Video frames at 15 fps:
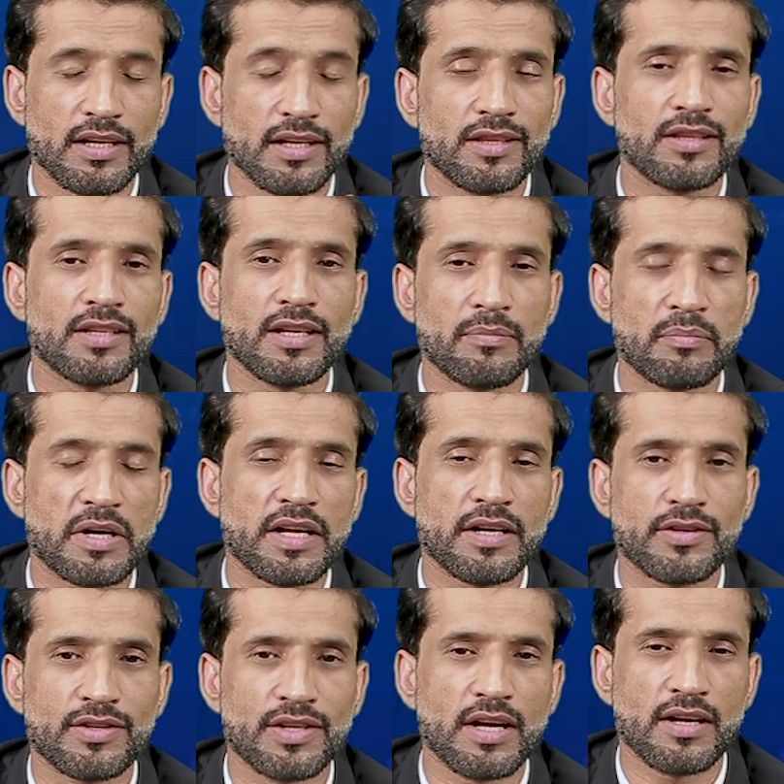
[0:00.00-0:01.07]
एक इतने
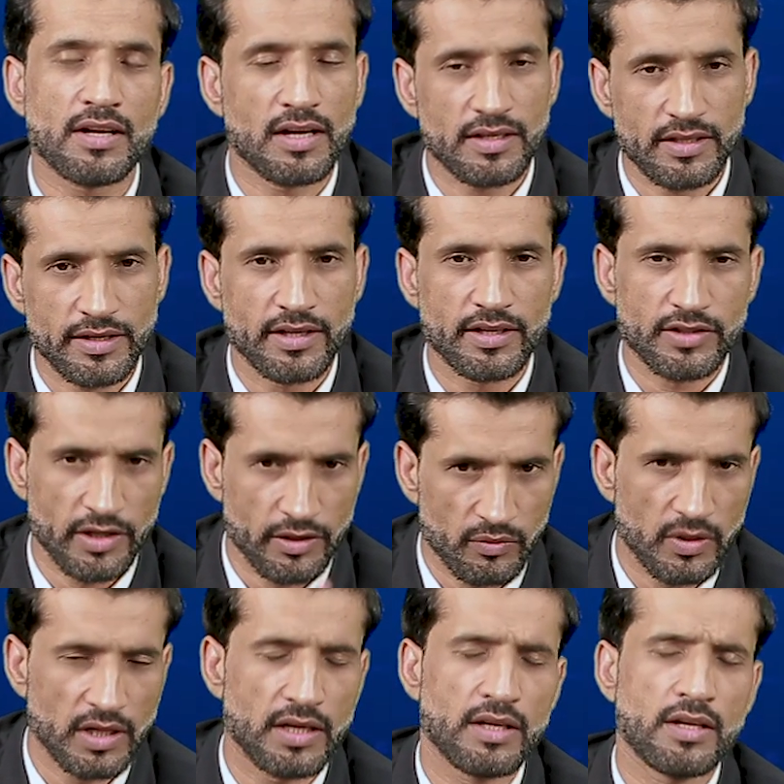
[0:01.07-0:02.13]
बड़े ट्रक का ये हशर
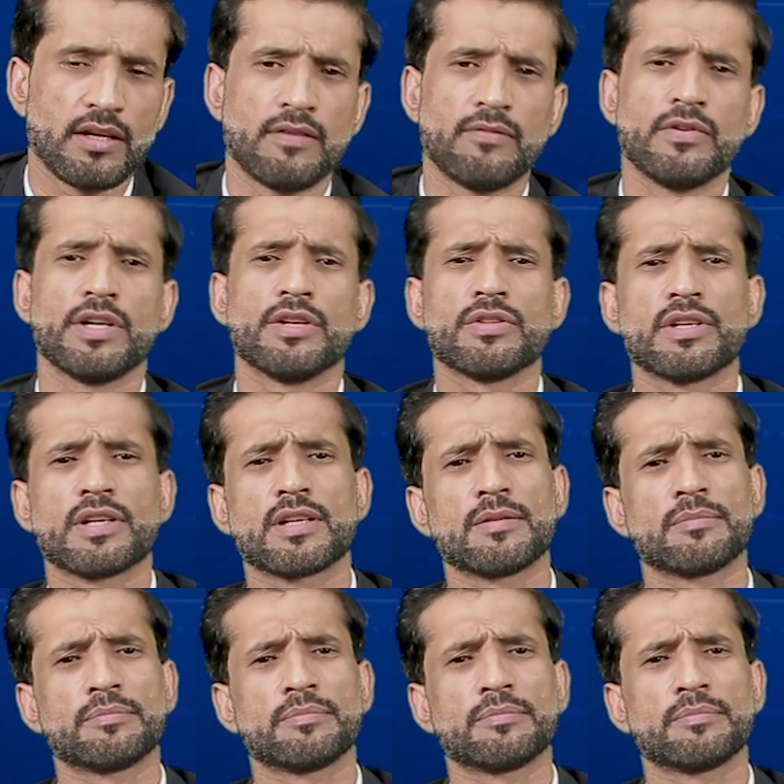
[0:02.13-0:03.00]
हुआ है वीडियो देखें